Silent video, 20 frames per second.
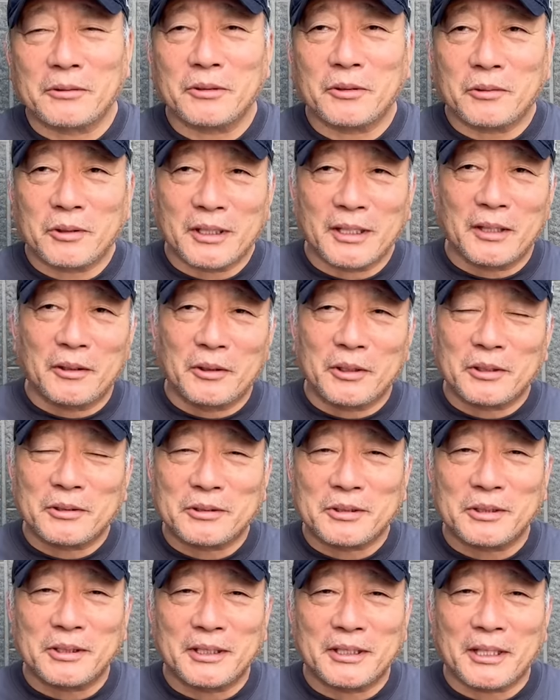黒木が
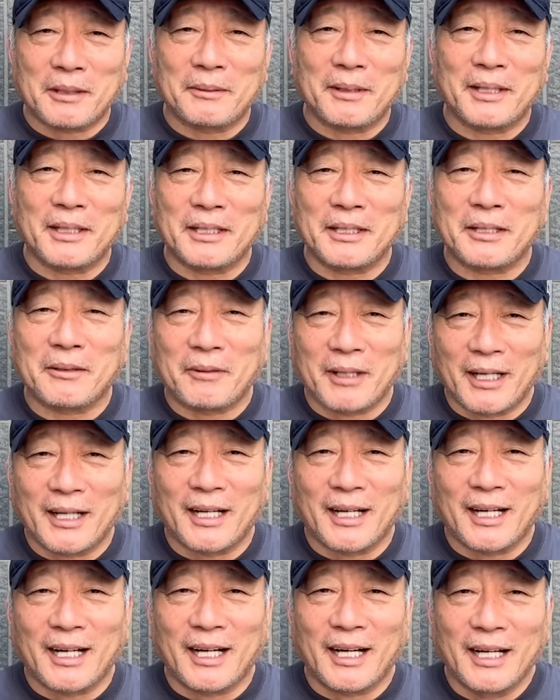オリックスにいた場合で
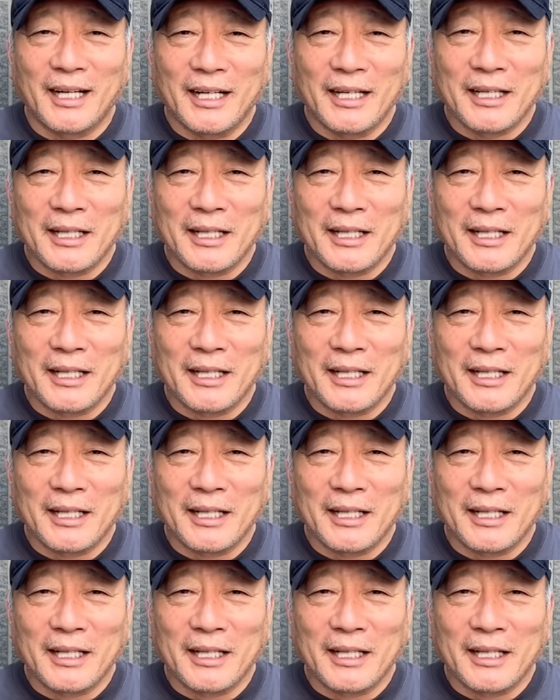は